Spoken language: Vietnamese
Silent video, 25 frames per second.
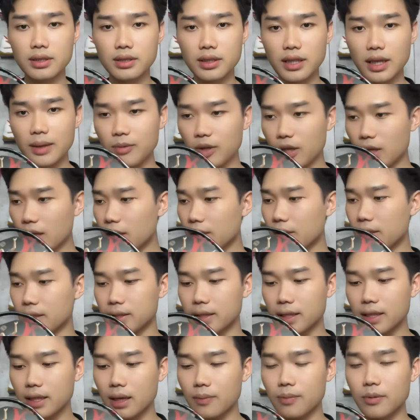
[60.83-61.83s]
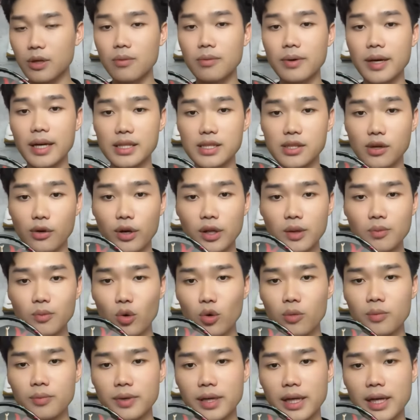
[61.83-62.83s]
thêm nữa là được tích hợp công nghệ sonic
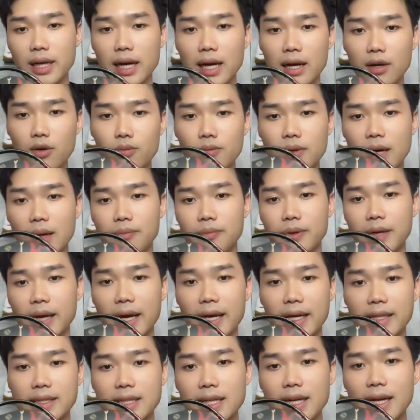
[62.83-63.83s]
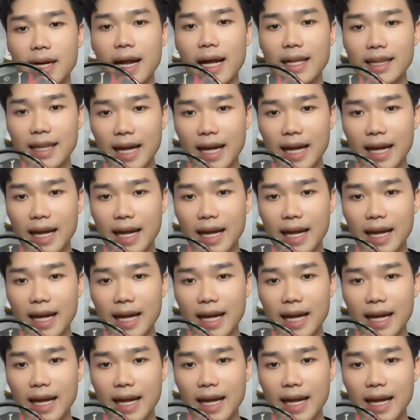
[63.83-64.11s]
boom nên là lúc đập nghe rất là đã